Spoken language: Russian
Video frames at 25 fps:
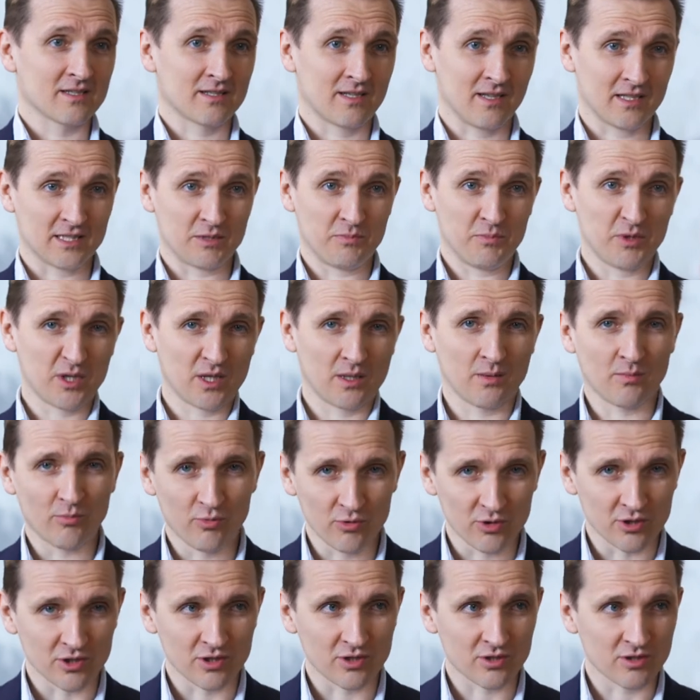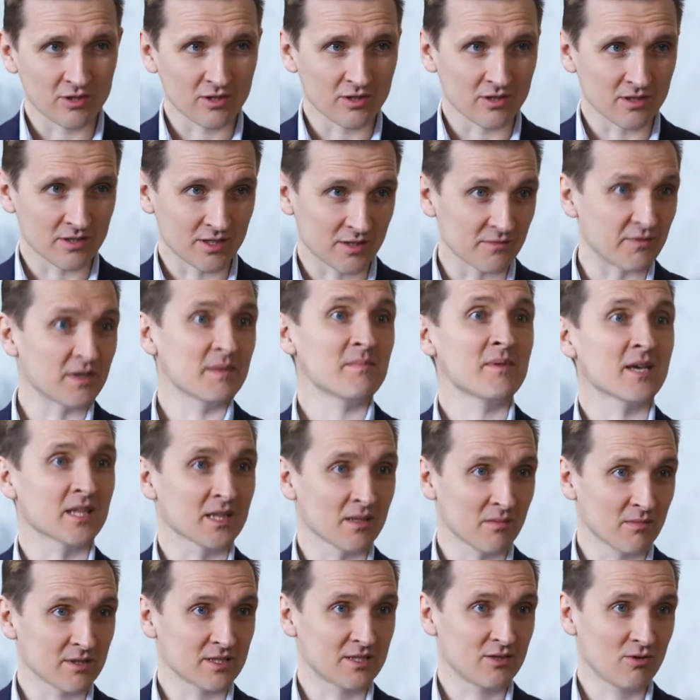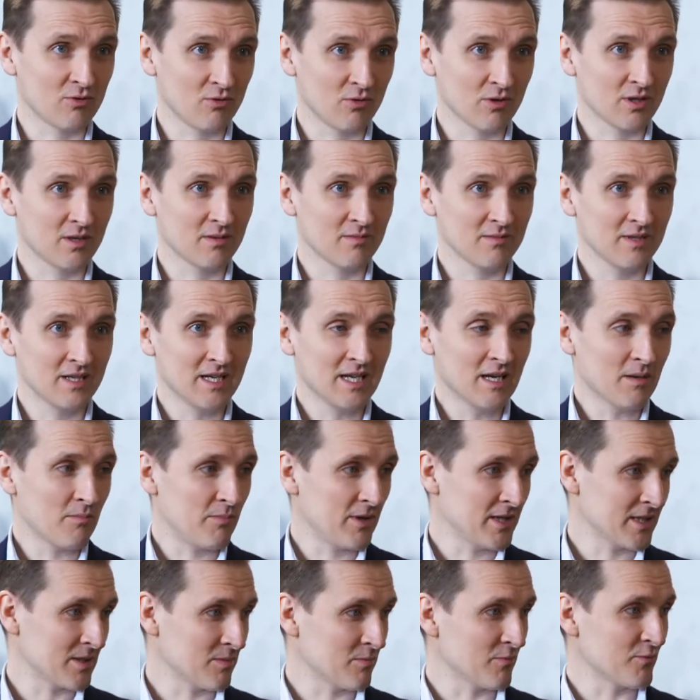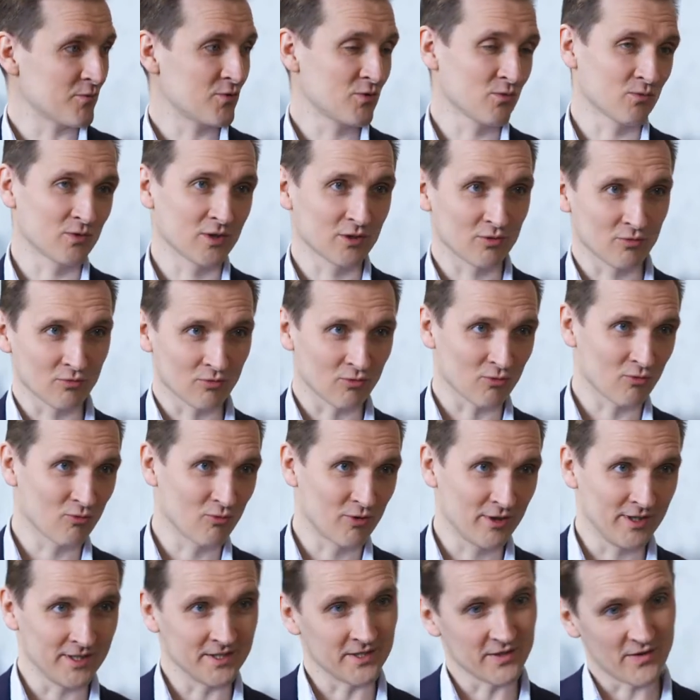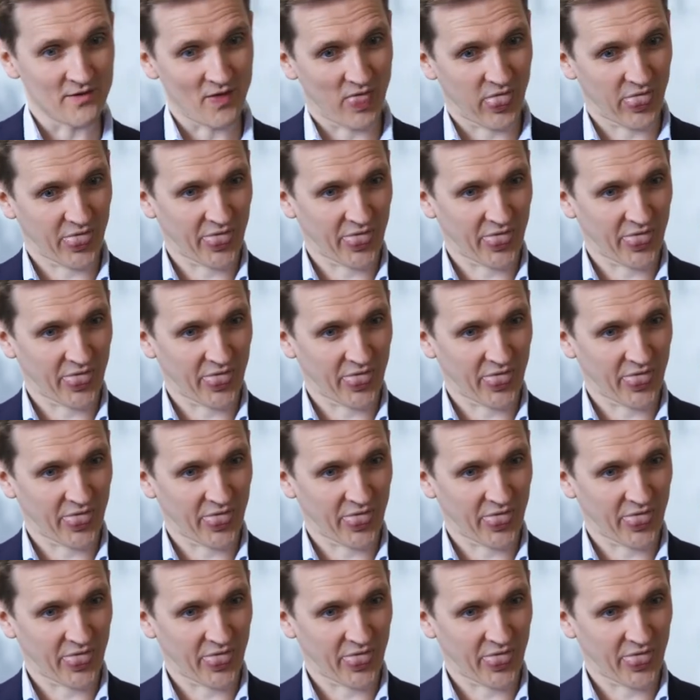сказал, теперь ты будешь э, современным астрологом, Поэтому всю вот эту рухлить